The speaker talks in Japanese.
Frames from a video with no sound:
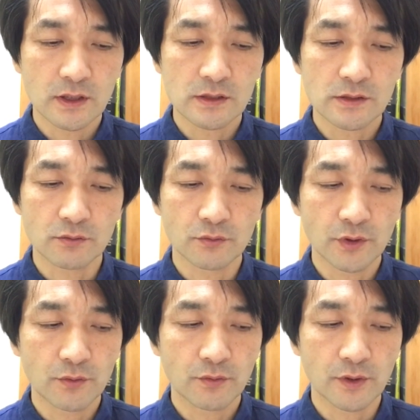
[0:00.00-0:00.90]
しさを乗
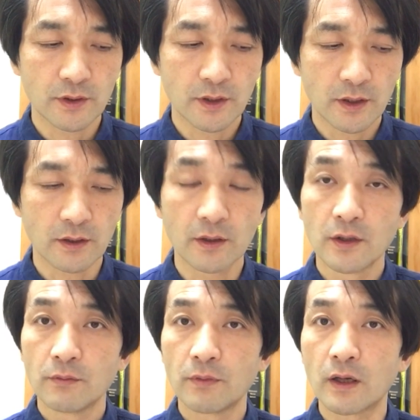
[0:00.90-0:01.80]
り越えて、
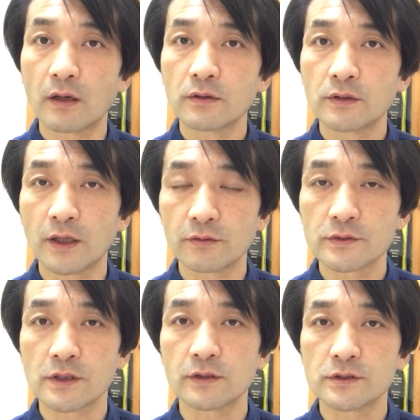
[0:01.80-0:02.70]
クライアント
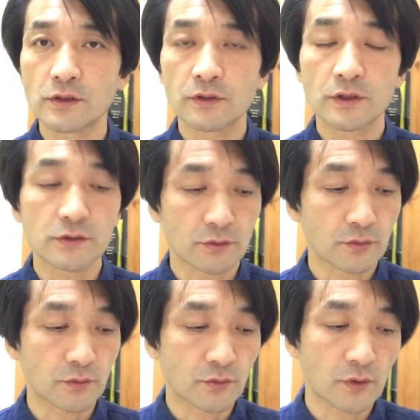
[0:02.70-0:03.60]
さんたちは私のところに来